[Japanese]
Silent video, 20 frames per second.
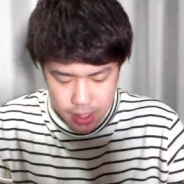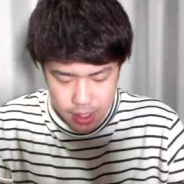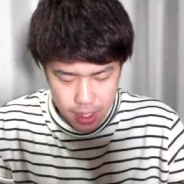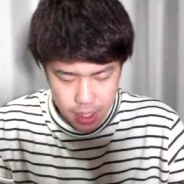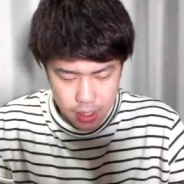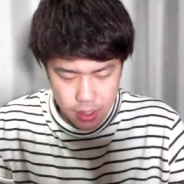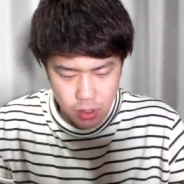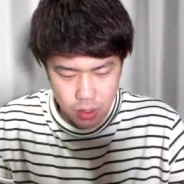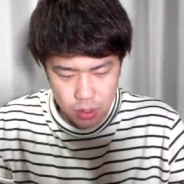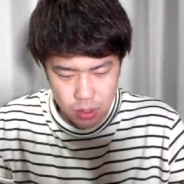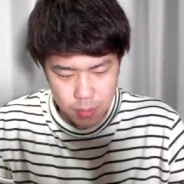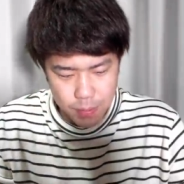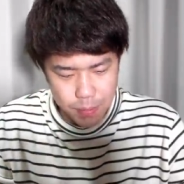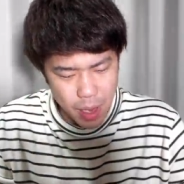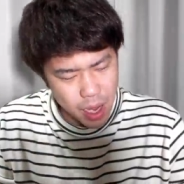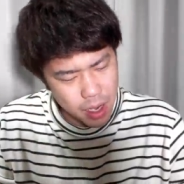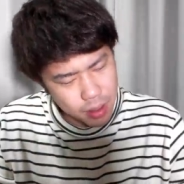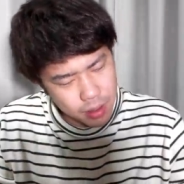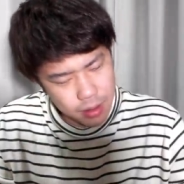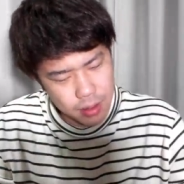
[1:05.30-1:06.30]
ですね。そうそう、
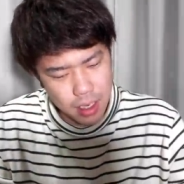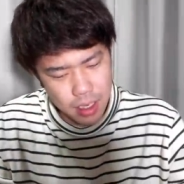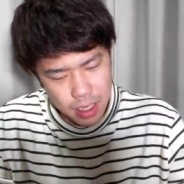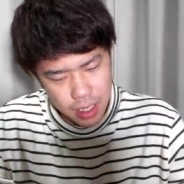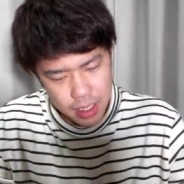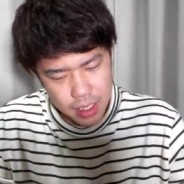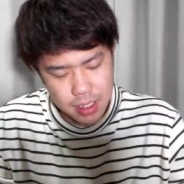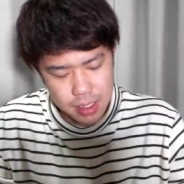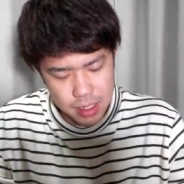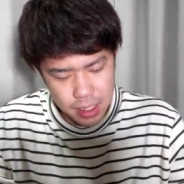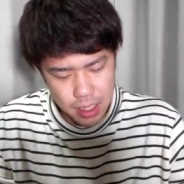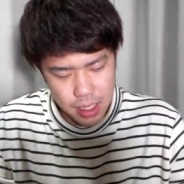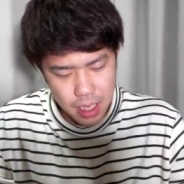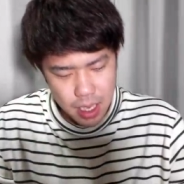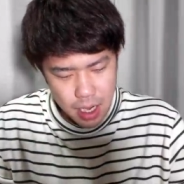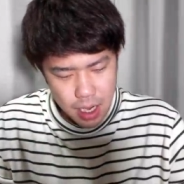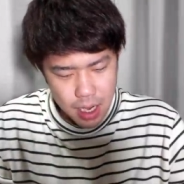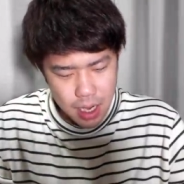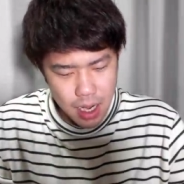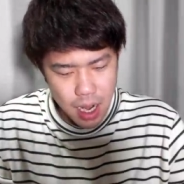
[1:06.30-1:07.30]
バルーンがね、きつい。
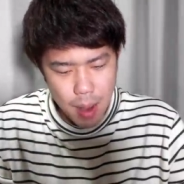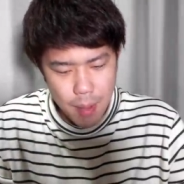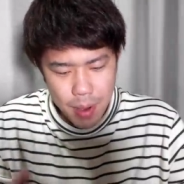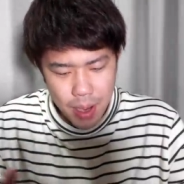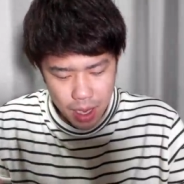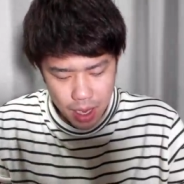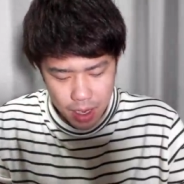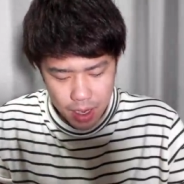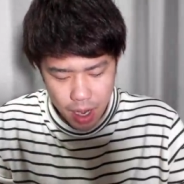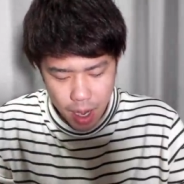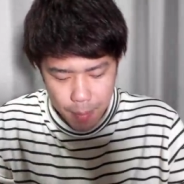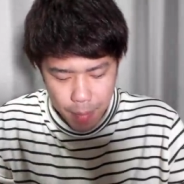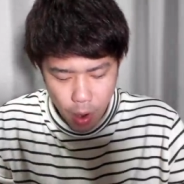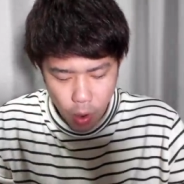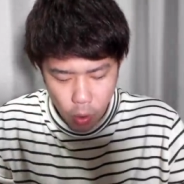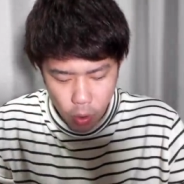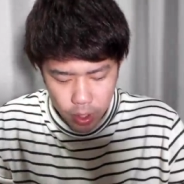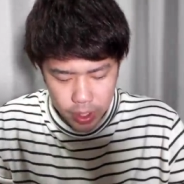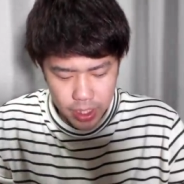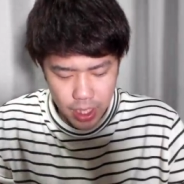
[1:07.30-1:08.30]
ラバ、ラバ
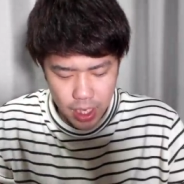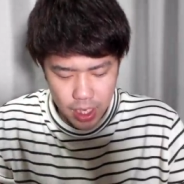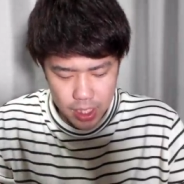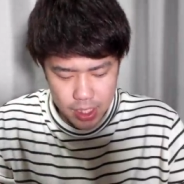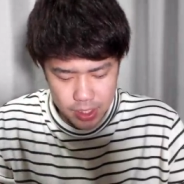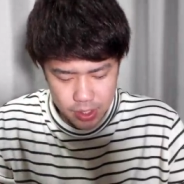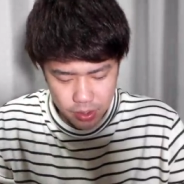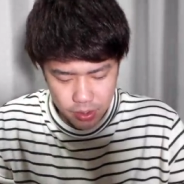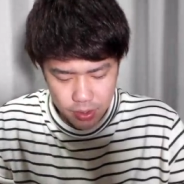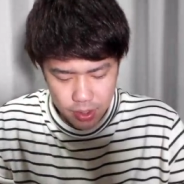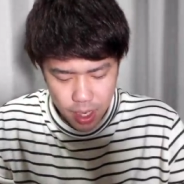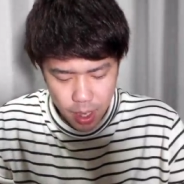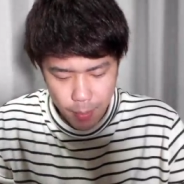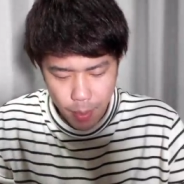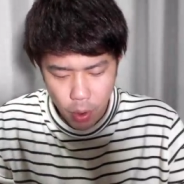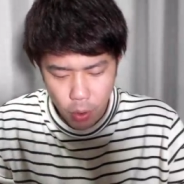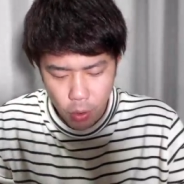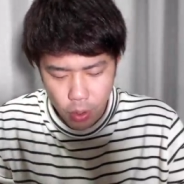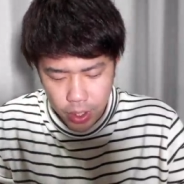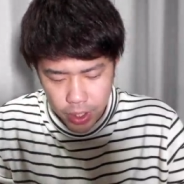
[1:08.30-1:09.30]
掘りならいいんですよ。ラバ
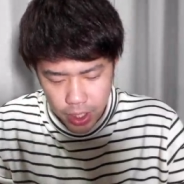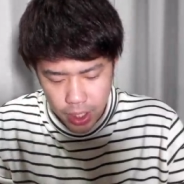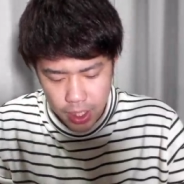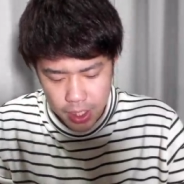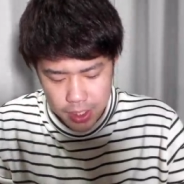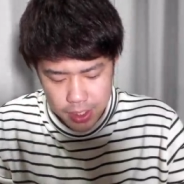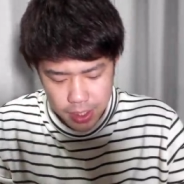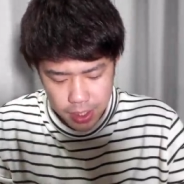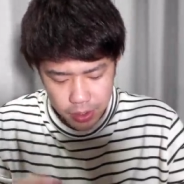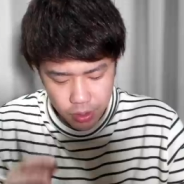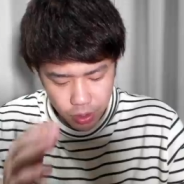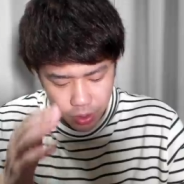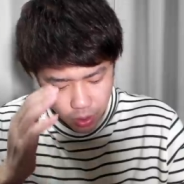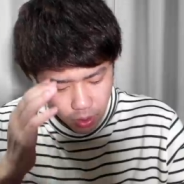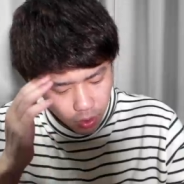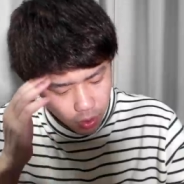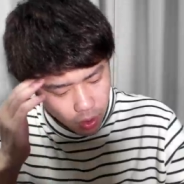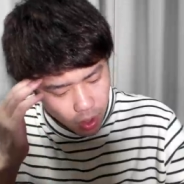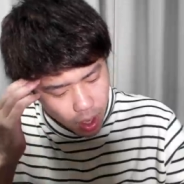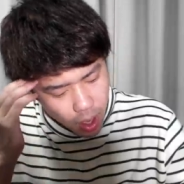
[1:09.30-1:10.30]
掘りならいいんですけ
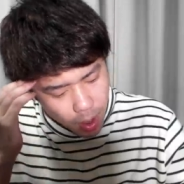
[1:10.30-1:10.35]
ど、